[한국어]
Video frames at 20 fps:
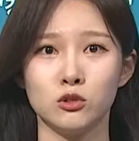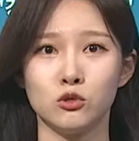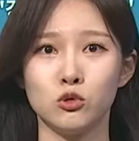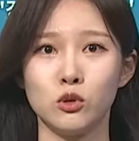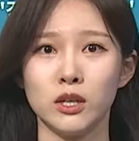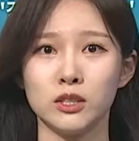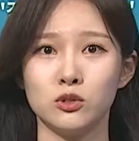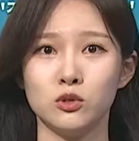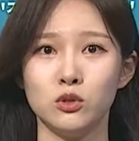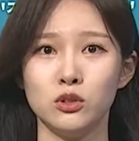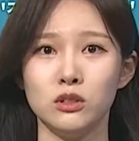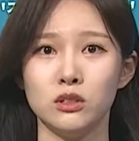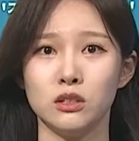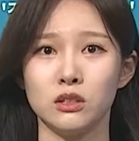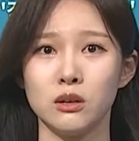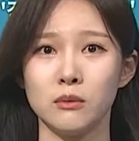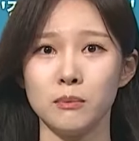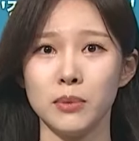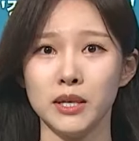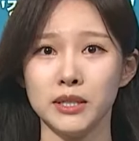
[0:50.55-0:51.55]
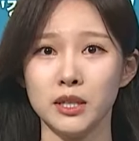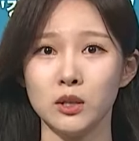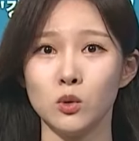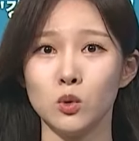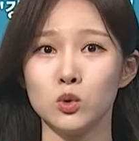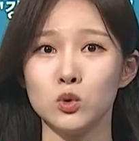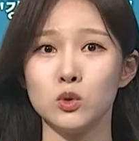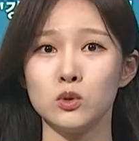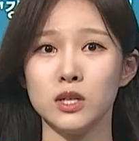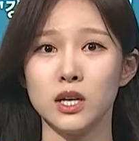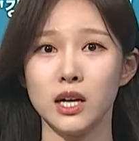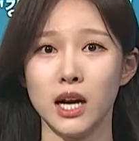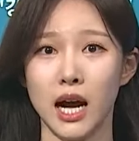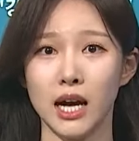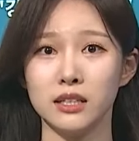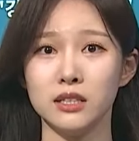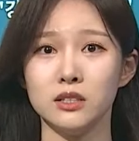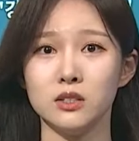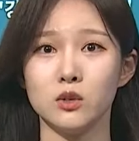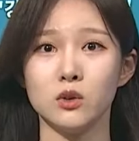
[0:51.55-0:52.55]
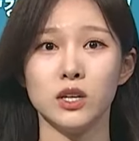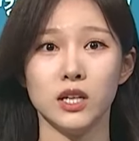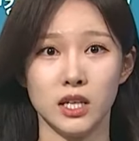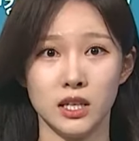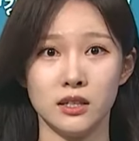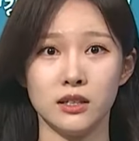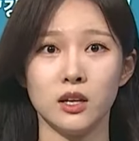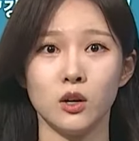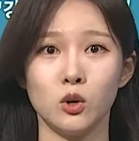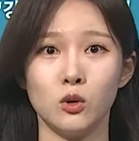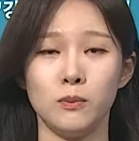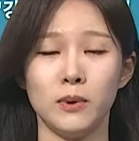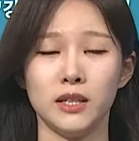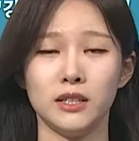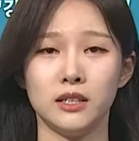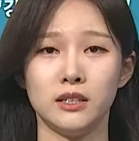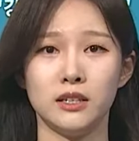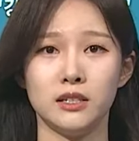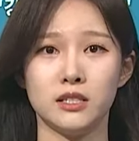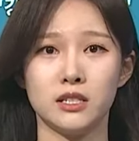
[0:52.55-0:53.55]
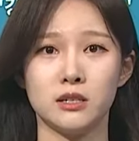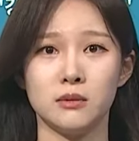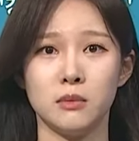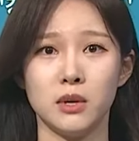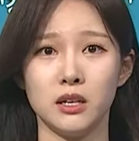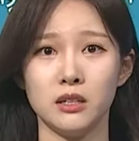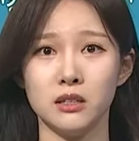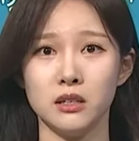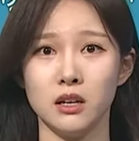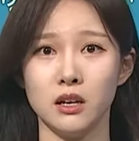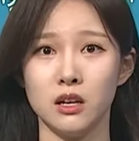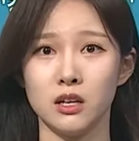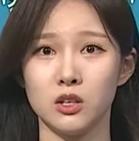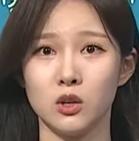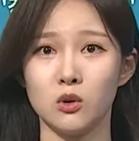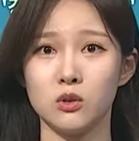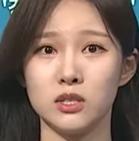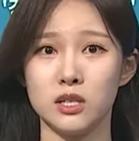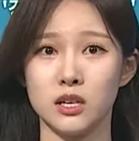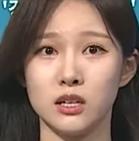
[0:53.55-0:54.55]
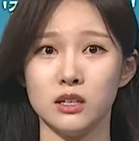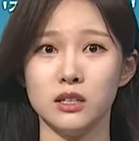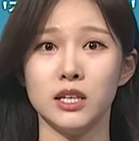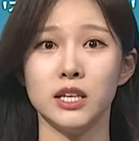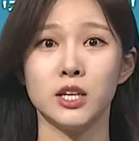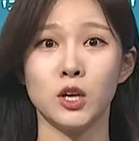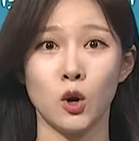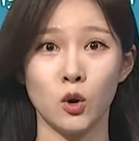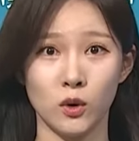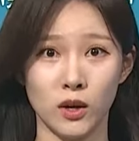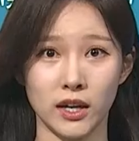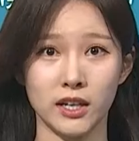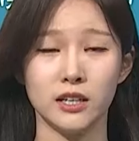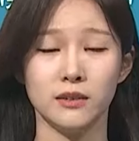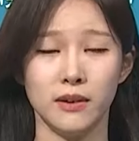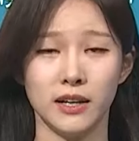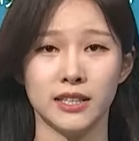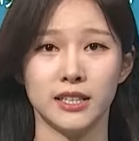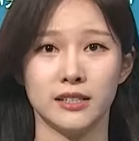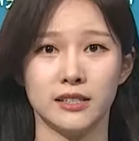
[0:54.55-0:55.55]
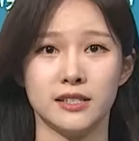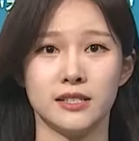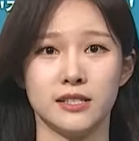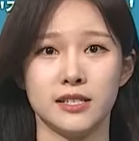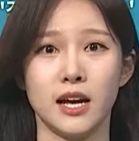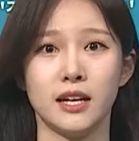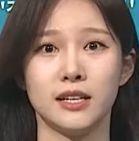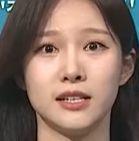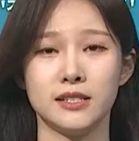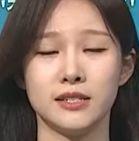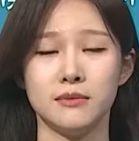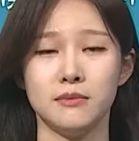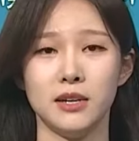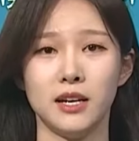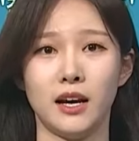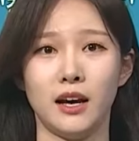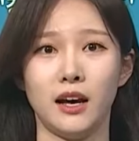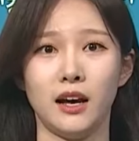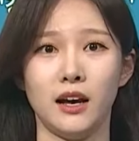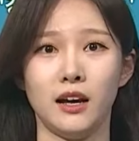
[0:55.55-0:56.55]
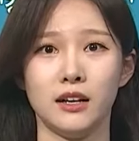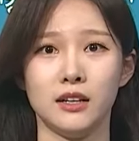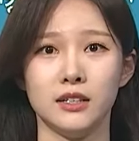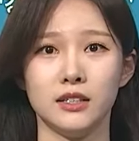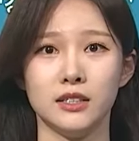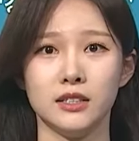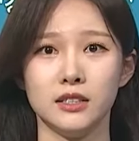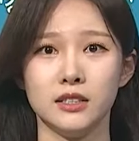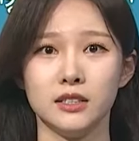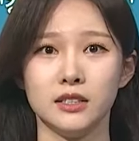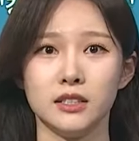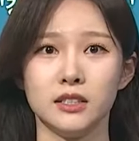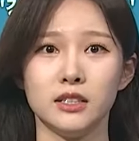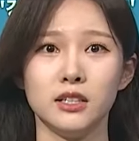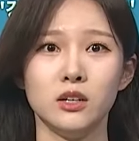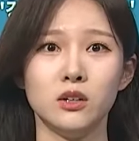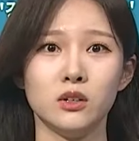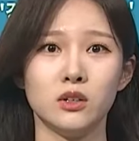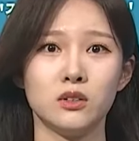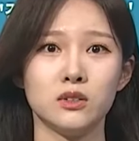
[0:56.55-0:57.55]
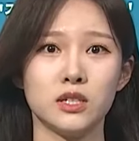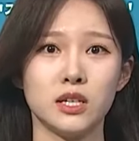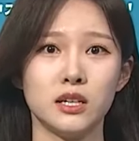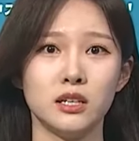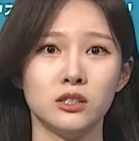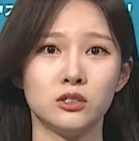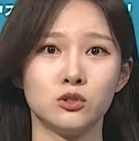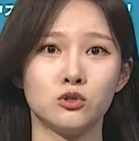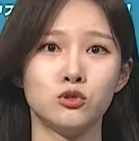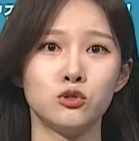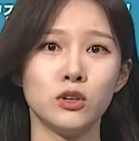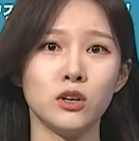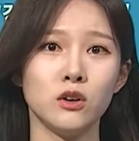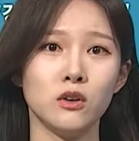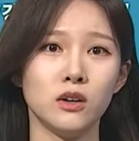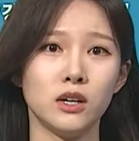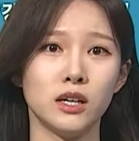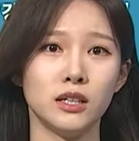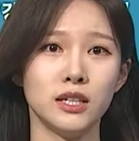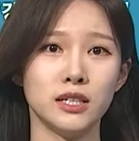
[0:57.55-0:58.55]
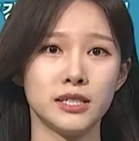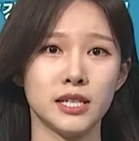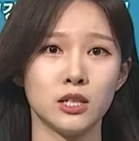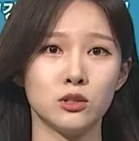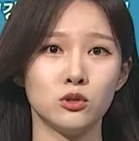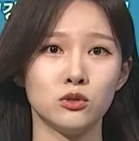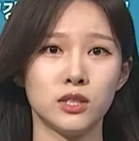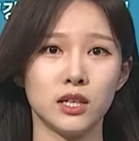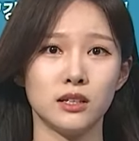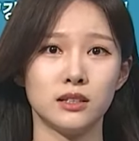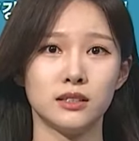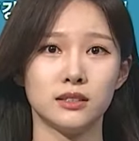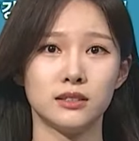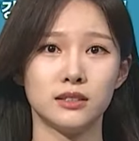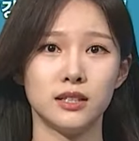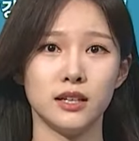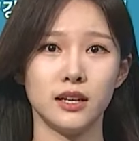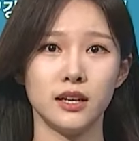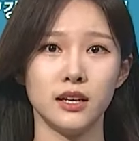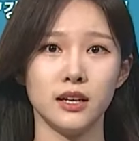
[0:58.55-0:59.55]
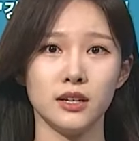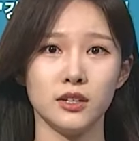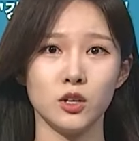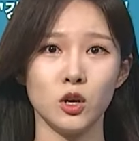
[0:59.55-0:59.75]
국가수는 페달 오조작 가능성이 있다고 판단했지만 경찰은 이 결과를 받아들이지 않았습니다. 이어 경찰은 9개월간의 재수사 끝에